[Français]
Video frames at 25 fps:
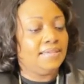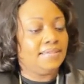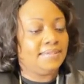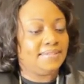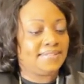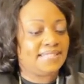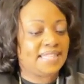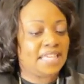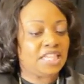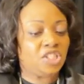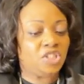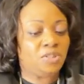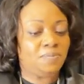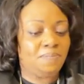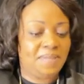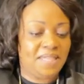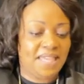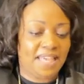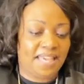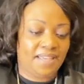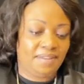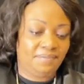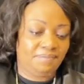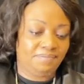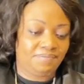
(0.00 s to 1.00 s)
Sache
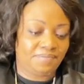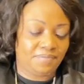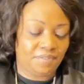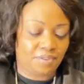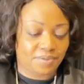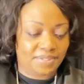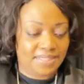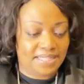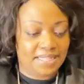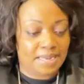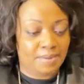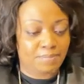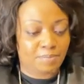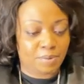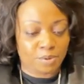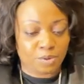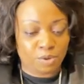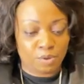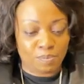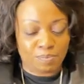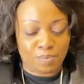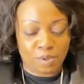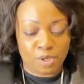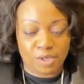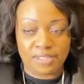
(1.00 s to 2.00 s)
bien, donc c'est
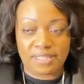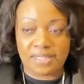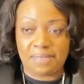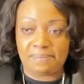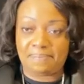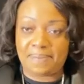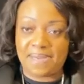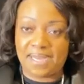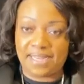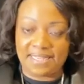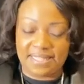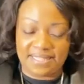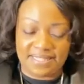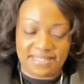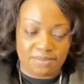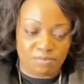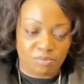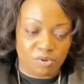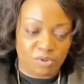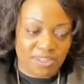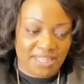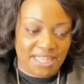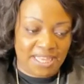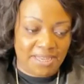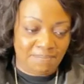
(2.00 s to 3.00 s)
l'apôtre Paul qui parle à
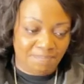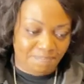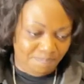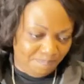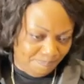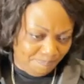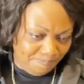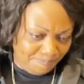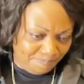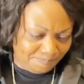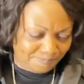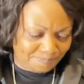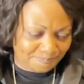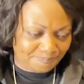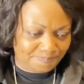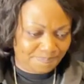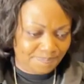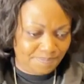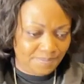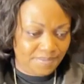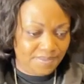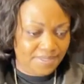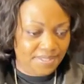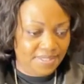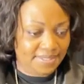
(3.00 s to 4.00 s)
Timothée,
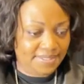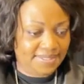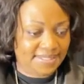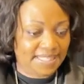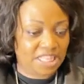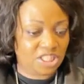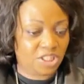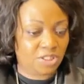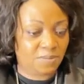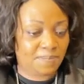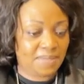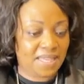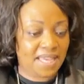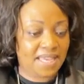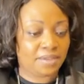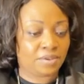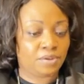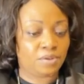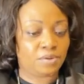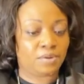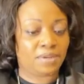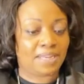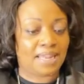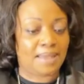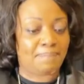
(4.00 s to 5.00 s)
sache bien
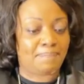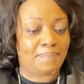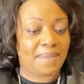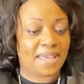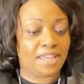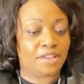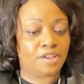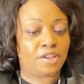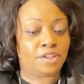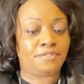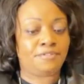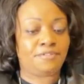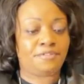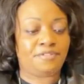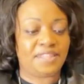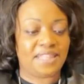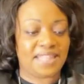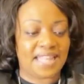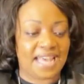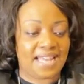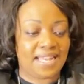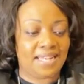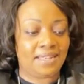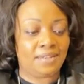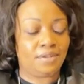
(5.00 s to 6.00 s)
que dans la période
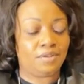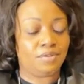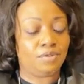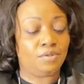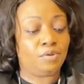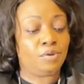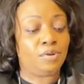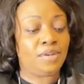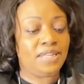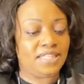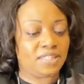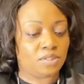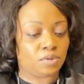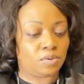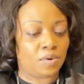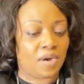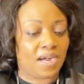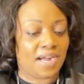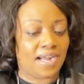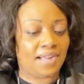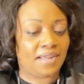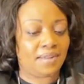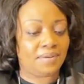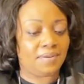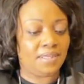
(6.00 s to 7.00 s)
finale de
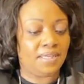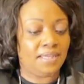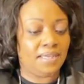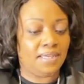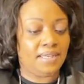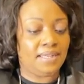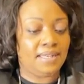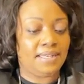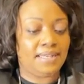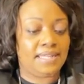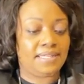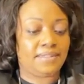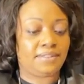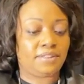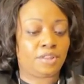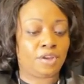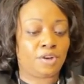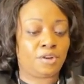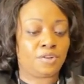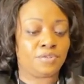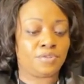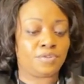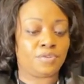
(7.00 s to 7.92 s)
l'histoire, les temps